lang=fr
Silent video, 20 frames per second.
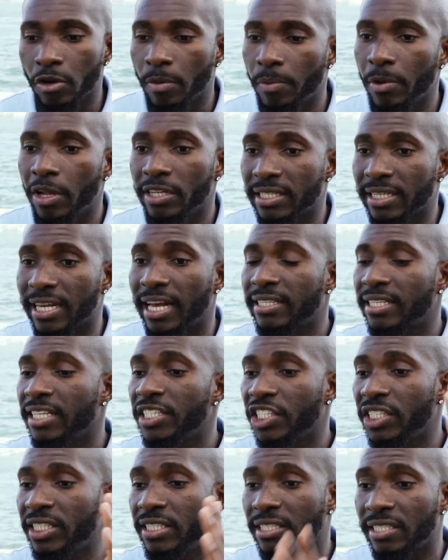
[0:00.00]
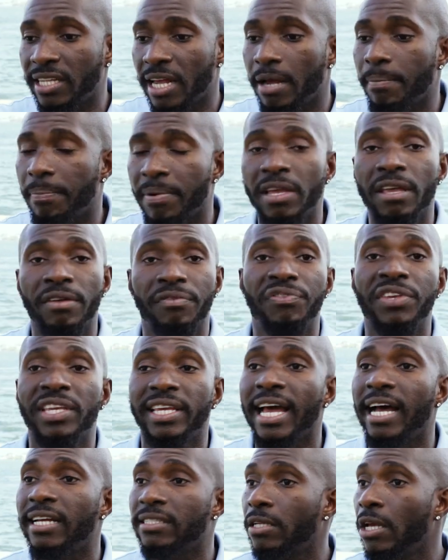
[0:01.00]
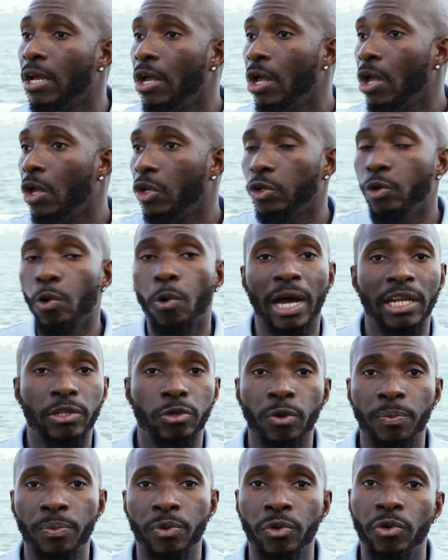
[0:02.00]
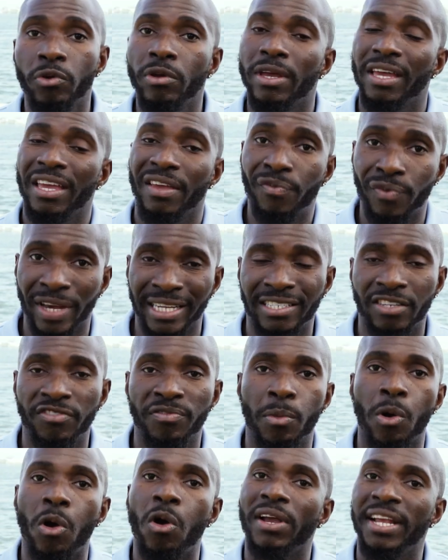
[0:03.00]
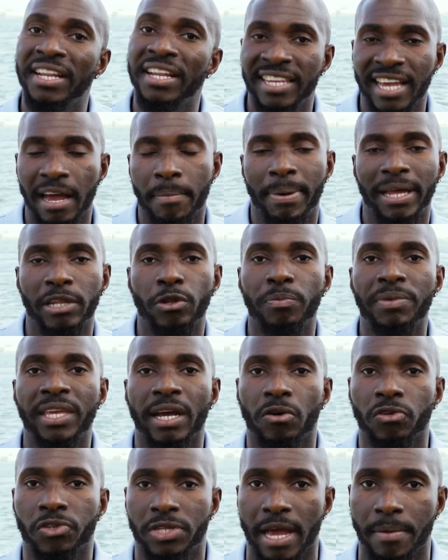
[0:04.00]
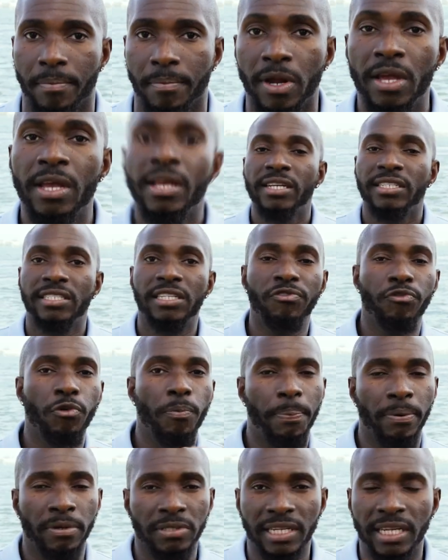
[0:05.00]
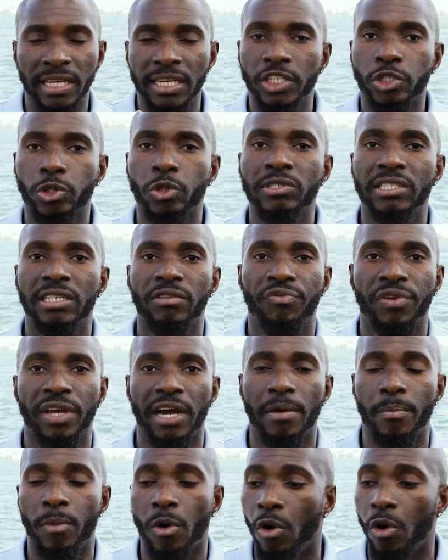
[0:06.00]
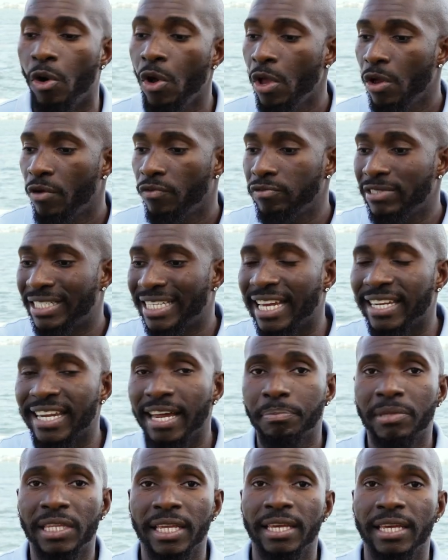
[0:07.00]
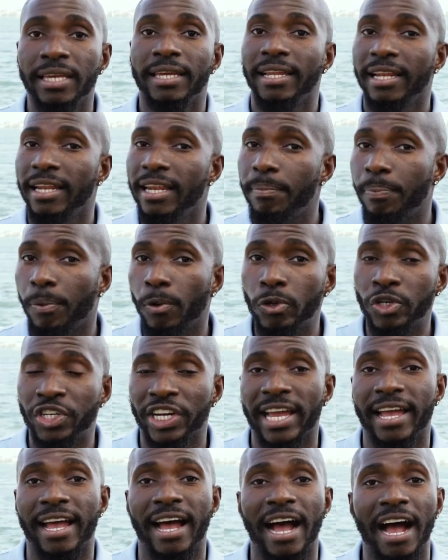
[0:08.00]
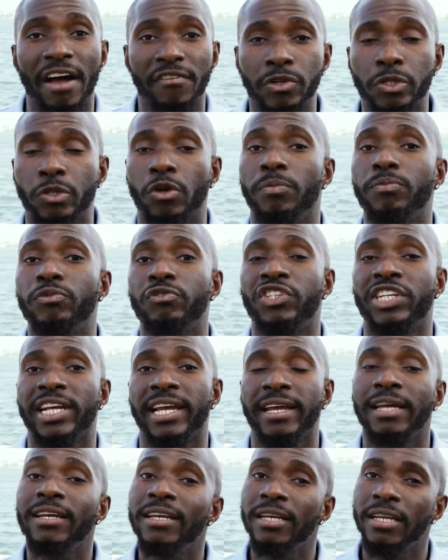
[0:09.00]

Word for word: en mode stratégie simple et efficace de droit au but, effectivement, il n'y a pas de biens rentable. Si vous pensez les choses différemment, vous adaptez les projets à votre budget,